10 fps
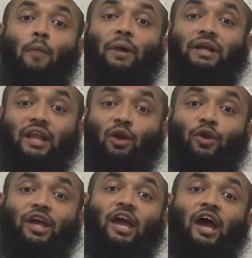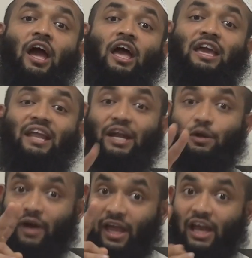மனிதர்களுடைய இரண்டு
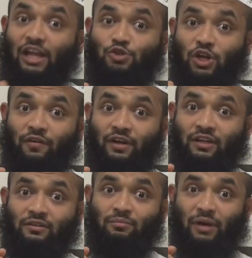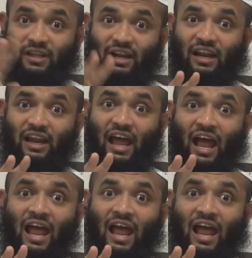வகைகளை சொல்லிவிட்டு மனிதர்களில